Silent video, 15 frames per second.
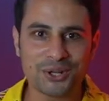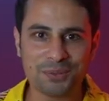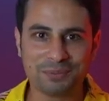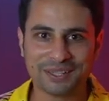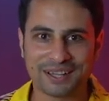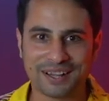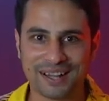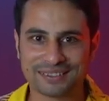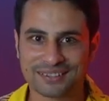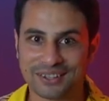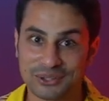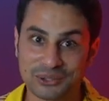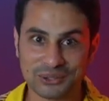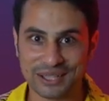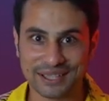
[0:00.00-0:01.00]
ابو خالته
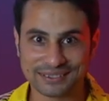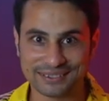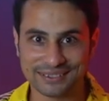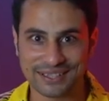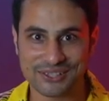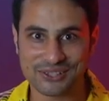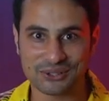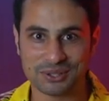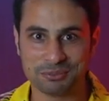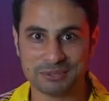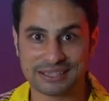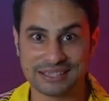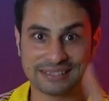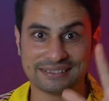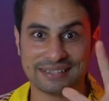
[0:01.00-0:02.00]
كله لقيت لك شغل ب
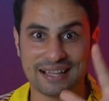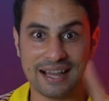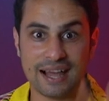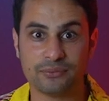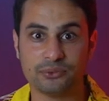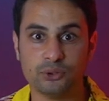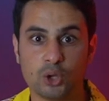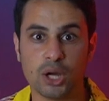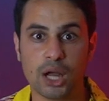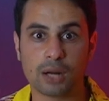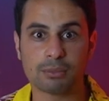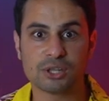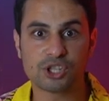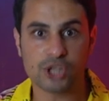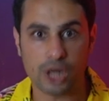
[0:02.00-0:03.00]
3000 دولار
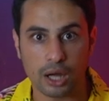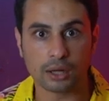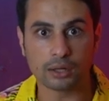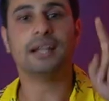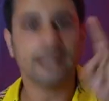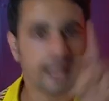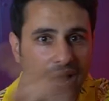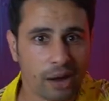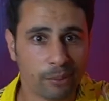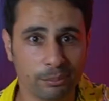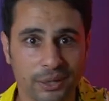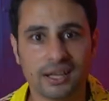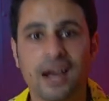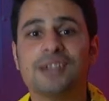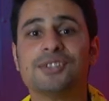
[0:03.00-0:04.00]
بالشهر نعم
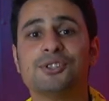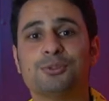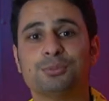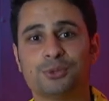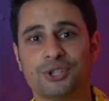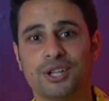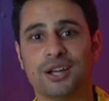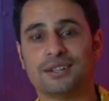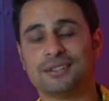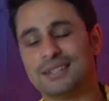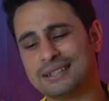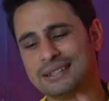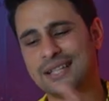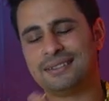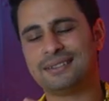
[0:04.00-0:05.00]
عزيز مشاهد
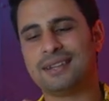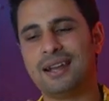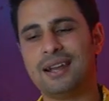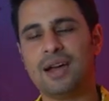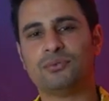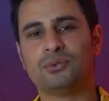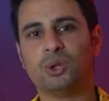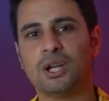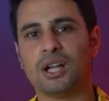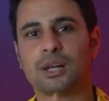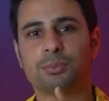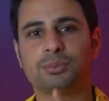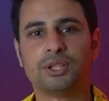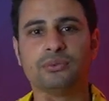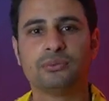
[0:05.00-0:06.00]
3000 دولار
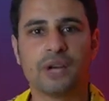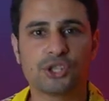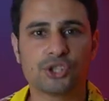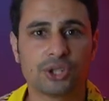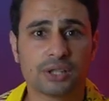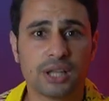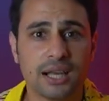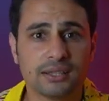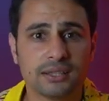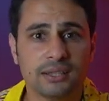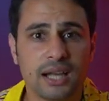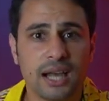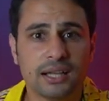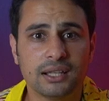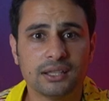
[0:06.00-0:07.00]
بتدفع شركات
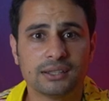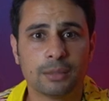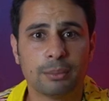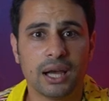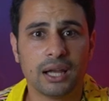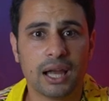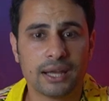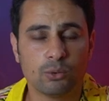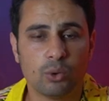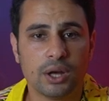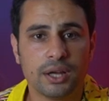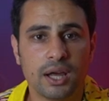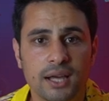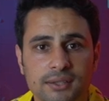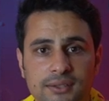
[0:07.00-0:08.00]
الاكل تبع
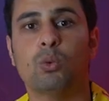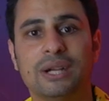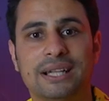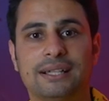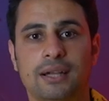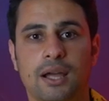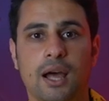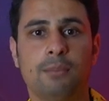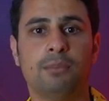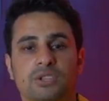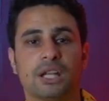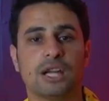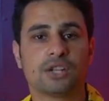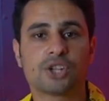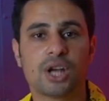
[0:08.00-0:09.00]
الحيوانات والكلاب
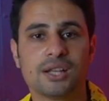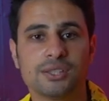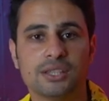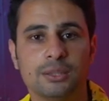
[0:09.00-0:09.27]
للاشخاص